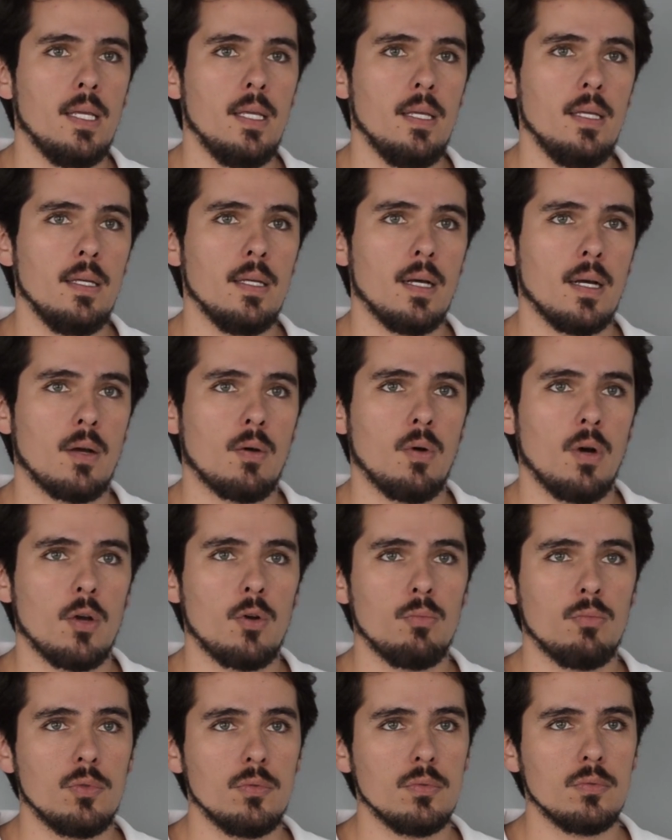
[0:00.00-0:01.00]
E
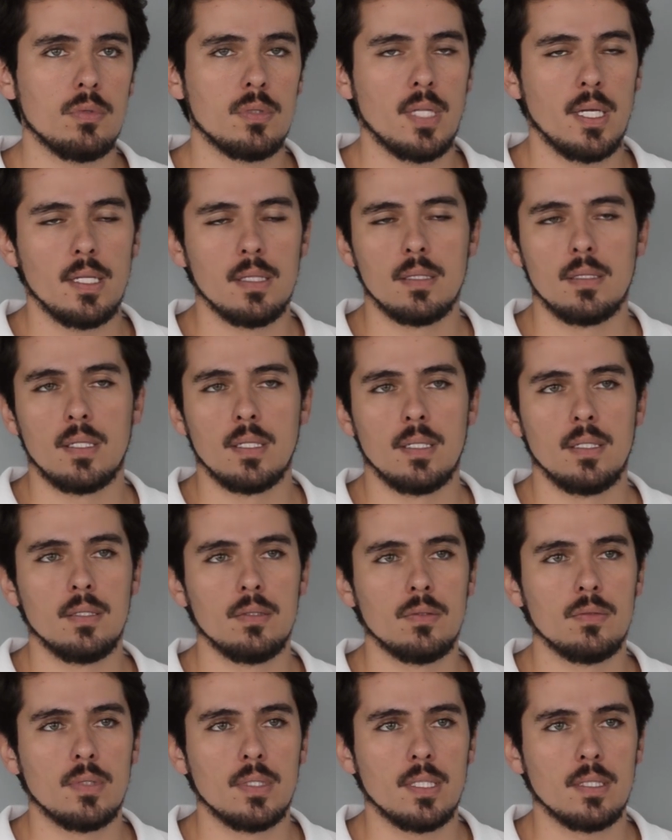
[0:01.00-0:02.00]
agora o mundo está
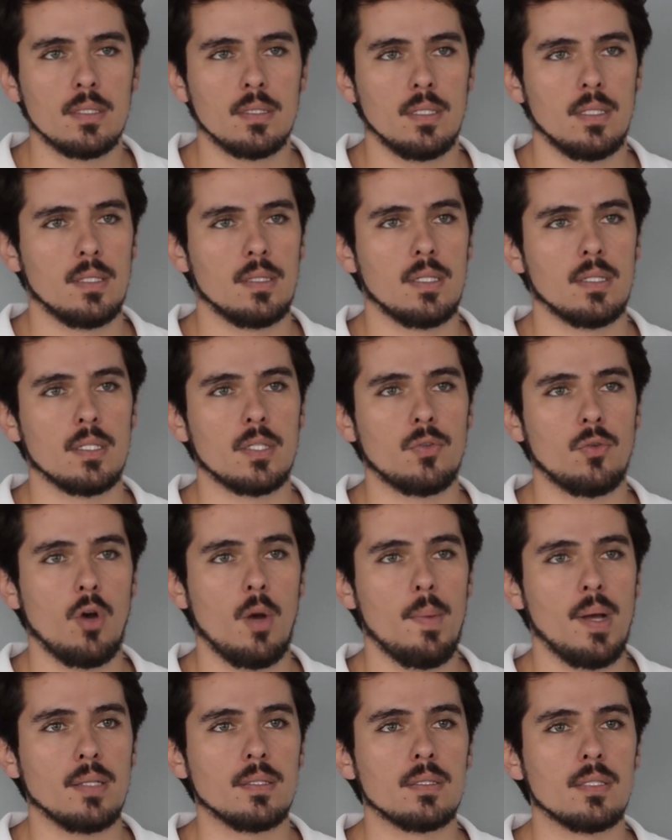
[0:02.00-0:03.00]
entrando nessa
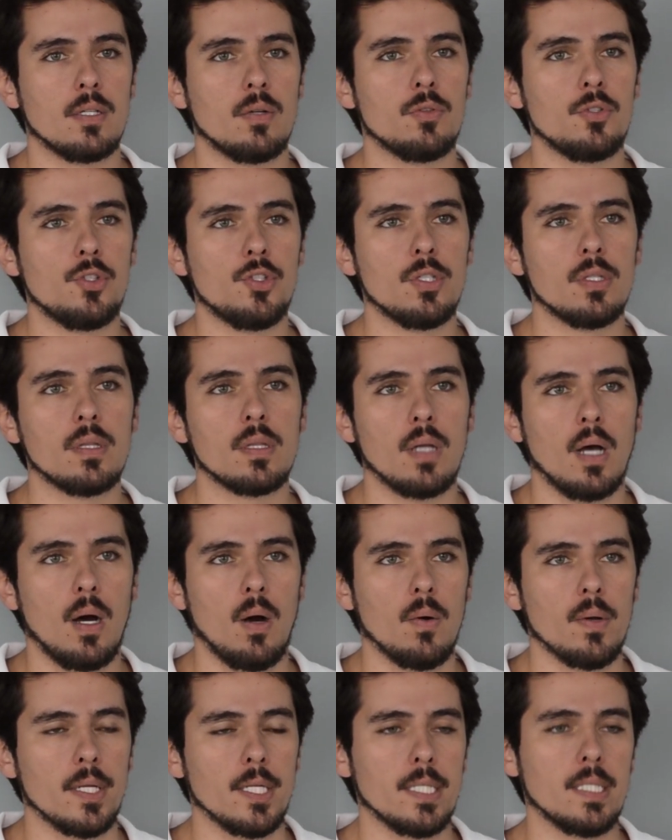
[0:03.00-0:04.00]
transformação
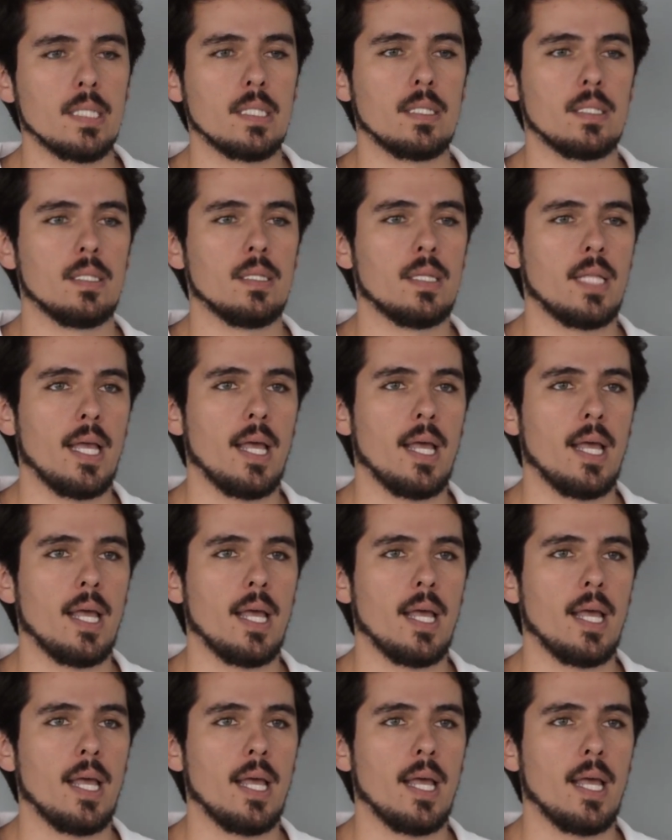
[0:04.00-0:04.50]
digital, né?